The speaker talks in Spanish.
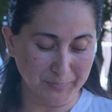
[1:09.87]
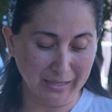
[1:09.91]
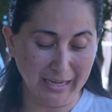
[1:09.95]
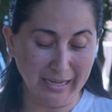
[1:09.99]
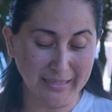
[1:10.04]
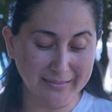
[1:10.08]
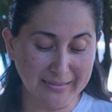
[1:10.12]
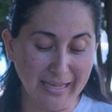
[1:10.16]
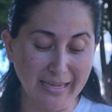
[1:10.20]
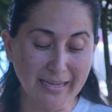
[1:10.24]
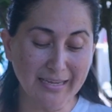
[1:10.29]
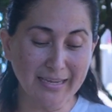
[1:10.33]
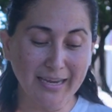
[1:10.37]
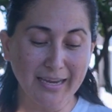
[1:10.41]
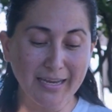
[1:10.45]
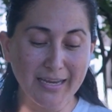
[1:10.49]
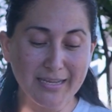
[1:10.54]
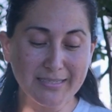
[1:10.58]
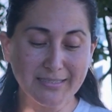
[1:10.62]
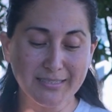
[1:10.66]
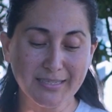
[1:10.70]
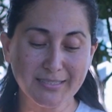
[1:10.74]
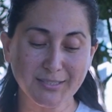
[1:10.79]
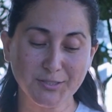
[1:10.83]
Está en
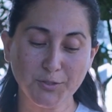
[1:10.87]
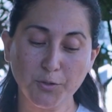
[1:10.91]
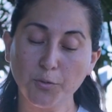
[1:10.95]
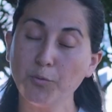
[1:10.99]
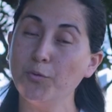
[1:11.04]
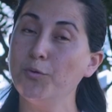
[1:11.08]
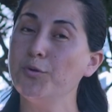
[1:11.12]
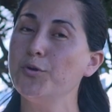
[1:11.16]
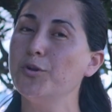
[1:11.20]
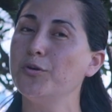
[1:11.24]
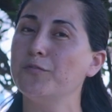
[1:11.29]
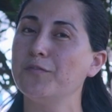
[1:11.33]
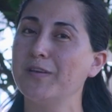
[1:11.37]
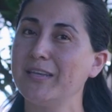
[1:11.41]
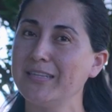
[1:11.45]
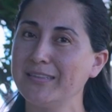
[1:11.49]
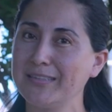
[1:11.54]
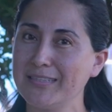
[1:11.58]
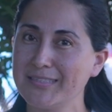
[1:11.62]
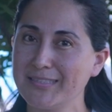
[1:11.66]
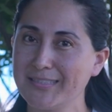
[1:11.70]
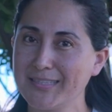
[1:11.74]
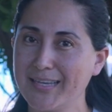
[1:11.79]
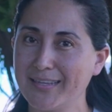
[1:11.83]
Génesis
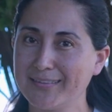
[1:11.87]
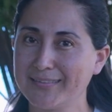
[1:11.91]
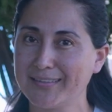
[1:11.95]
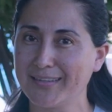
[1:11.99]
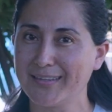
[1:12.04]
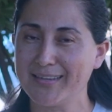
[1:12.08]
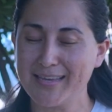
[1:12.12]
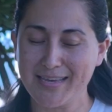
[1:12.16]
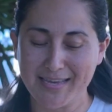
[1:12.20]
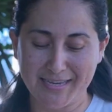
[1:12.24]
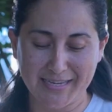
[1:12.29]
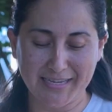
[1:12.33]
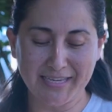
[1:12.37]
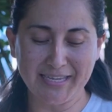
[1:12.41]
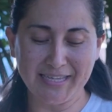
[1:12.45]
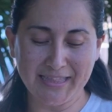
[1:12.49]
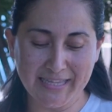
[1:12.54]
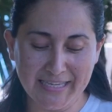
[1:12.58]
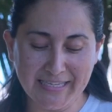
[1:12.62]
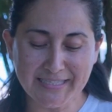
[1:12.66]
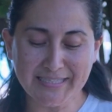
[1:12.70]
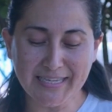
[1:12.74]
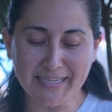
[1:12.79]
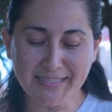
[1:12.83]
1.27 y
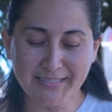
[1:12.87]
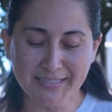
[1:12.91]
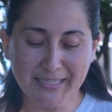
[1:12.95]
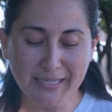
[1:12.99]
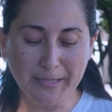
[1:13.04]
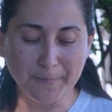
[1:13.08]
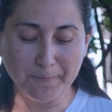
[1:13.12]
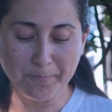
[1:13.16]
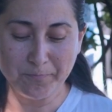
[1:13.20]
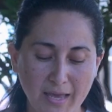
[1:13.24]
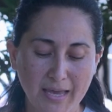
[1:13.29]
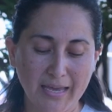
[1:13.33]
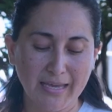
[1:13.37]
dice así,